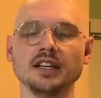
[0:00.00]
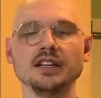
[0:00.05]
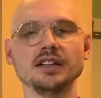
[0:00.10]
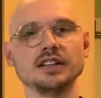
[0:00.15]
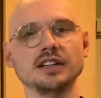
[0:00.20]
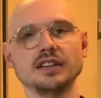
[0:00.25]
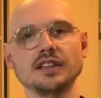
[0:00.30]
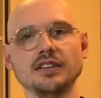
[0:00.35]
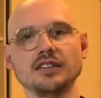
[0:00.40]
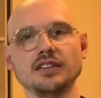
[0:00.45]

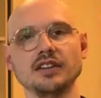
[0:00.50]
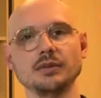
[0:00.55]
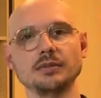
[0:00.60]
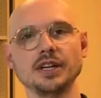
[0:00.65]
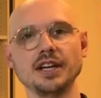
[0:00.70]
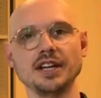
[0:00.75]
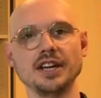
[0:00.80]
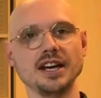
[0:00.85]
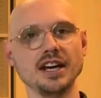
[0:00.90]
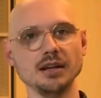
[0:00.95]
Dann das Thema
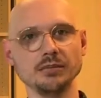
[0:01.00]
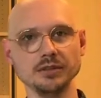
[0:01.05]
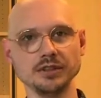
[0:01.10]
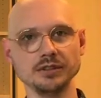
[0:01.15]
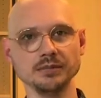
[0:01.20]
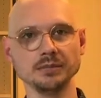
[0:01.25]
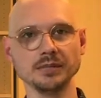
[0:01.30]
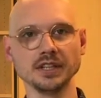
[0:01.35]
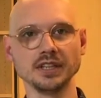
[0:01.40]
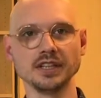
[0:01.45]

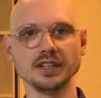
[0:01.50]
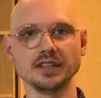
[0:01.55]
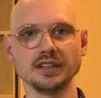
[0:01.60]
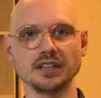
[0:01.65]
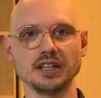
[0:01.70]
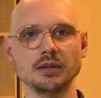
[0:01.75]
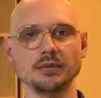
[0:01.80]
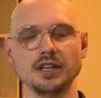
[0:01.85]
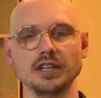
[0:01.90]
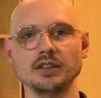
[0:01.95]
Erbe, ich
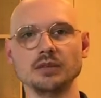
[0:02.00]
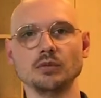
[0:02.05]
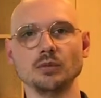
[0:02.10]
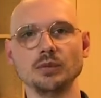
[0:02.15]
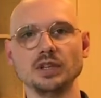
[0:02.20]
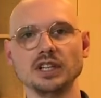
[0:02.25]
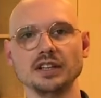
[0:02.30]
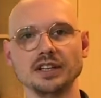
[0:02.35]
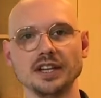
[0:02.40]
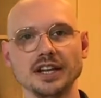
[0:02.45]
habe eine
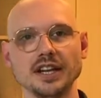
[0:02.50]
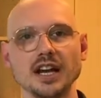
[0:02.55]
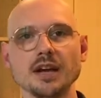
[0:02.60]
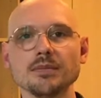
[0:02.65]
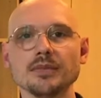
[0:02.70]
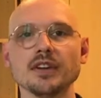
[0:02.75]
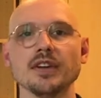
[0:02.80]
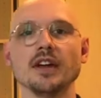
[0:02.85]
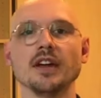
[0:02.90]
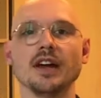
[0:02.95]
Immobilie geerbt,